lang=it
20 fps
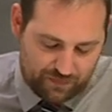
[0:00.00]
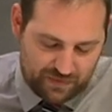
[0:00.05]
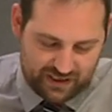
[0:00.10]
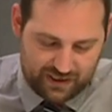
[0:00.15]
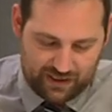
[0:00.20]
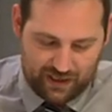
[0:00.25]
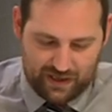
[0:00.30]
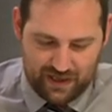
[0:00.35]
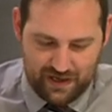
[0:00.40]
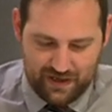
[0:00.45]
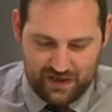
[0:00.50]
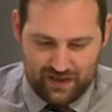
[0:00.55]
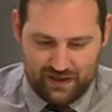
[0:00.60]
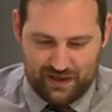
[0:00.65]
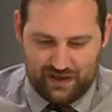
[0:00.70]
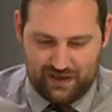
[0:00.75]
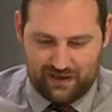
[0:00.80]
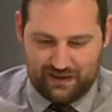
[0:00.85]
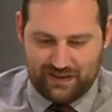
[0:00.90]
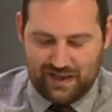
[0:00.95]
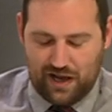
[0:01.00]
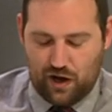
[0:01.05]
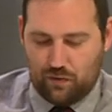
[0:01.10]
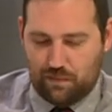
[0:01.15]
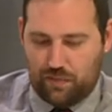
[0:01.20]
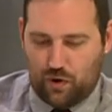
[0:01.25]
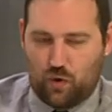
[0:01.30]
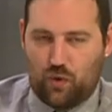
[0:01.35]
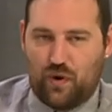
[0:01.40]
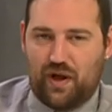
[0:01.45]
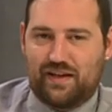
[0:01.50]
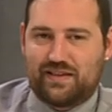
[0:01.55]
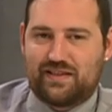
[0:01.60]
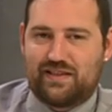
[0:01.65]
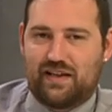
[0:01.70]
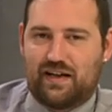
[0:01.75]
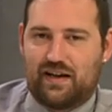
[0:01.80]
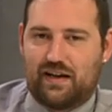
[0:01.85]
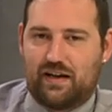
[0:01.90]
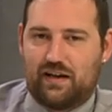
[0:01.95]
perché eh, l'idea è un po'
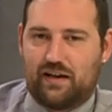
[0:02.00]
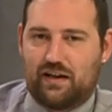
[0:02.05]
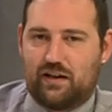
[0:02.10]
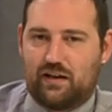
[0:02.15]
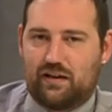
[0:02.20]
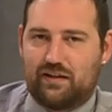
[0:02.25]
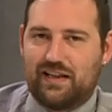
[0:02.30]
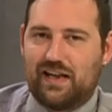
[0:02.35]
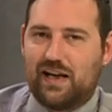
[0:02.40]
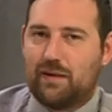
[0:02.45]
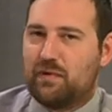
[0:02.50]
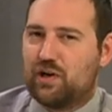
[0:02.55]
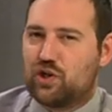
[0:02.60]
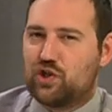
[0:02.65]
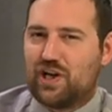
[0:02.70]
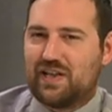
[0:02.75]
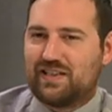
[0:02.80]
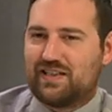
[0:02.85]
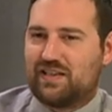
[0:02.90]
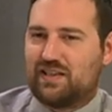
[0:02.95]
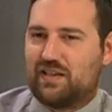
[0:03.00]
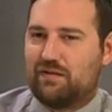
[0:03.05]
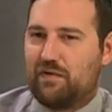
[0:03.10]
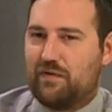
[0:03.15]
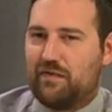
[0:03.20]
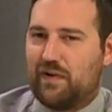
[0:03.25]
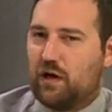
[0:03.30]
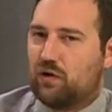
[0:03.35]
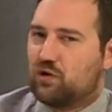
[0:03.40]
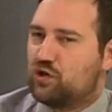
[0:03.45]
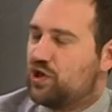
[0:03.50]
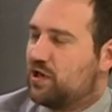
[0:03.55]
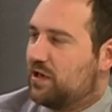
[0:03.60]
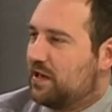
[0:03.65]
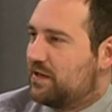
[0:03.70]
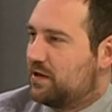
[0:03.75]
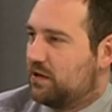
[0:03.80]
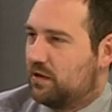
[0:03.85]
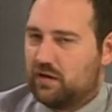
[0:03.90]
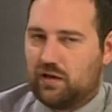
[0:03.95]
questa, eh, nell'emergenza si vive la
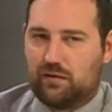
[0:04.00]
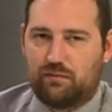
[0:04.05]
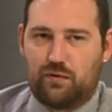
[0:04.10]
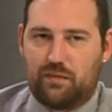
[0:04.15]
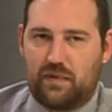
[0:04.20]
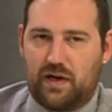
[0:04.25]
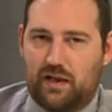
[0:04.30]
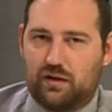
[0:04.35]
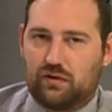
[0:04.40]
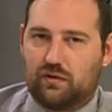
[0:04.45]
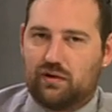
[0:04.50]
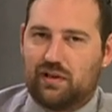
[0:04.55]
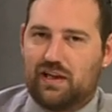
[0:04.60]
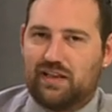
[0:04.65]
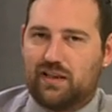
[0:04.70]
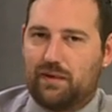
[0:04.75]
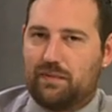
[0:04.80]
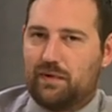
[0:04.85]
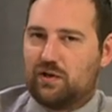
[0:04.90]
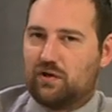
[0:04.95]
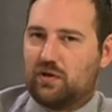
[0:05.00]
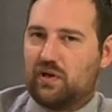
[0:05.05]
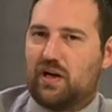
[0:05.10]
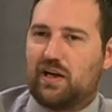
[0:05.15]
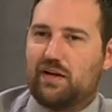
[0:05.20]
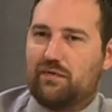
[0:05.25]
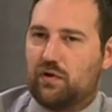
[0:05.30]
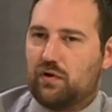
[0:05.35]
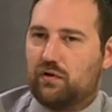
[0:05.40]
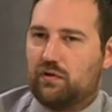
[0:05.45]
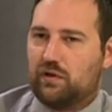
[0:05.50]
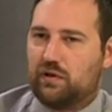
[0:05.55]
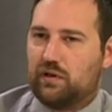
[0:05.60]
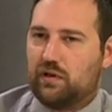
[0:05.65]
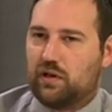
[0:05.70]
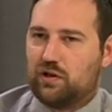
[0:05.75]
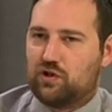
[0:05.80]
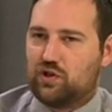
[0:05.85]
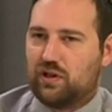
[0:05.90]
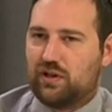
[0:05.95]
concitazione del momento, tante persone arrivano
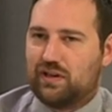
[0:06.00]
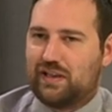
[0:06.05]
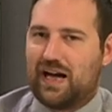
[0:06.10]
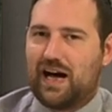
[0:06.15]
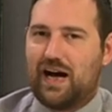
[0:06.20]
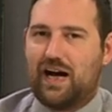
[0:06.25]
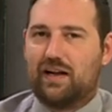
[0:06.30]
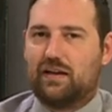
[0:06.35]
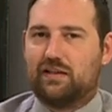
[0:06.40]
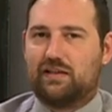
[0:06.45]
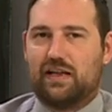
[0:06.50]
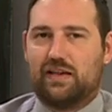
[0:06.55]
in città,